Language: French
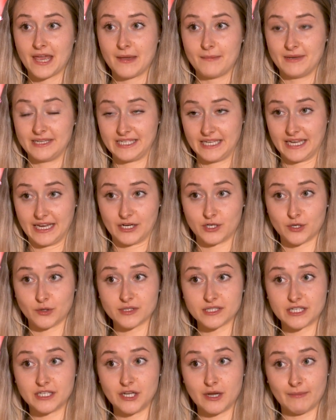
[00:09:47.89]
Mais c'est quelque
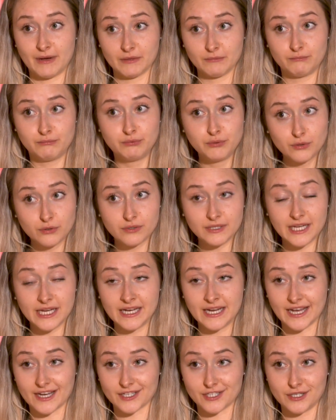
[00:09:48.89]
chose qui demande beaucoup
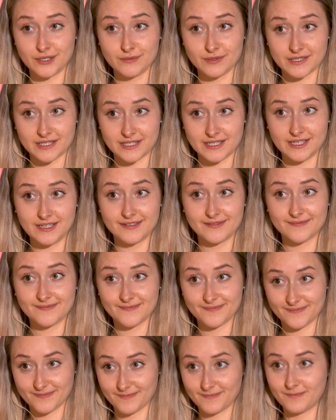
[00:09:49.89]
d'énergie aussi.
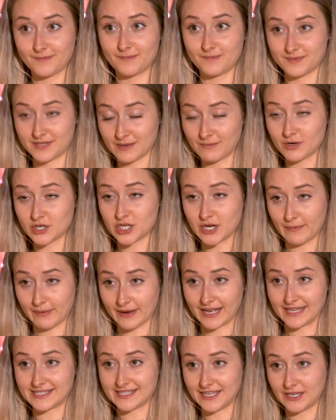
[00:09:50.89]
Mm Moi, je le mhm.
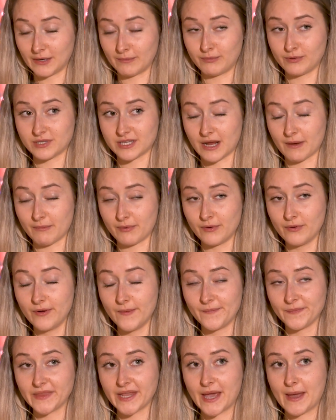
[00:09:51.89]
pratique de plus en plus
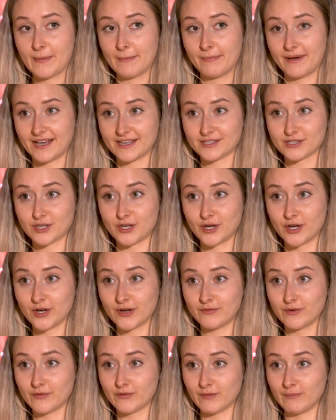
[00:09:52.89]
parce
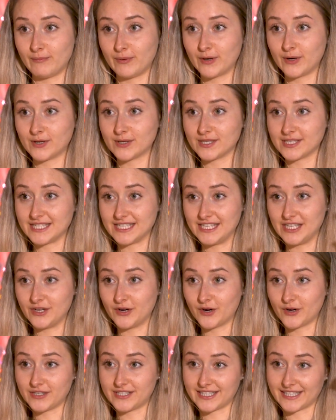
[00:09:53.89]
que, veux, veux pas, il y
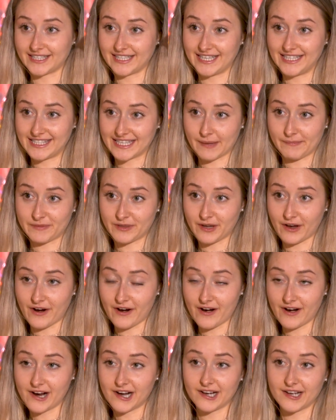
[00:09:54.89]
a un certain
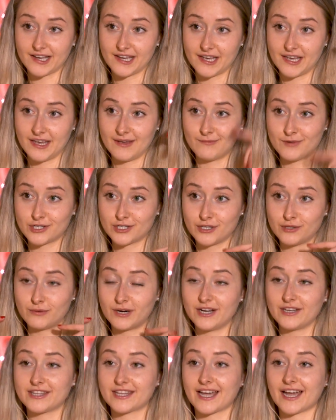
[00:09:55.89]
capteur et moi, je
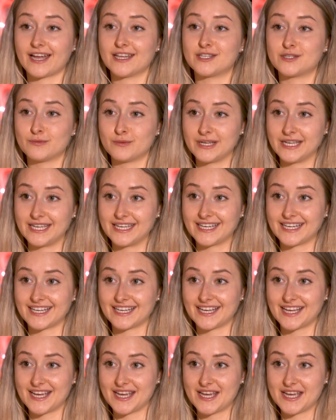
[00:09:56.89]
dois le traduire.
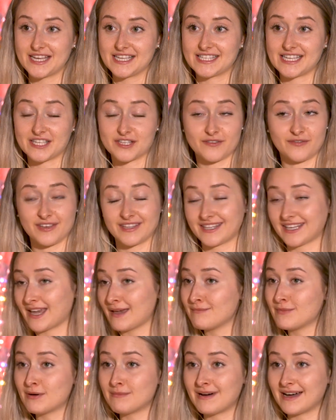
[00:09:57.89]
Uh-huh. Ça se fait
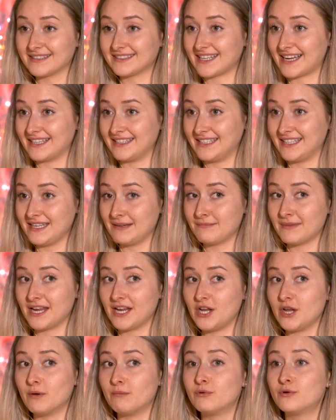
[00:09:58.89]
très momentané, mais
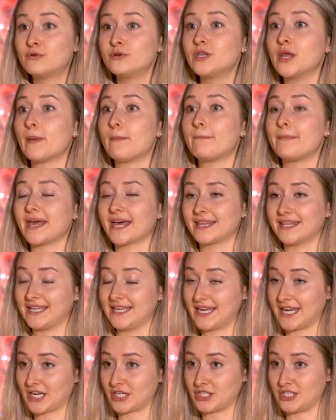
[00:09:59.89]
il y a beaucoup de perte
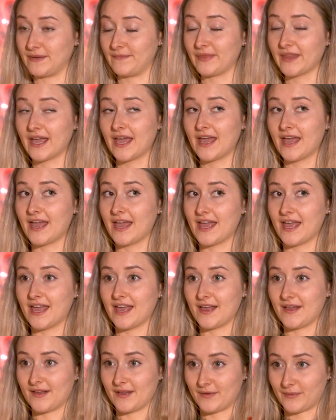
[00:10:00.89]
d'énergie. Ah, OK.
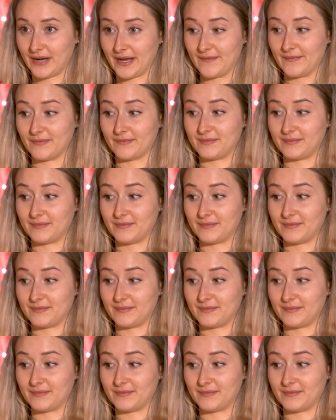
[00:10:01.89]
Oui.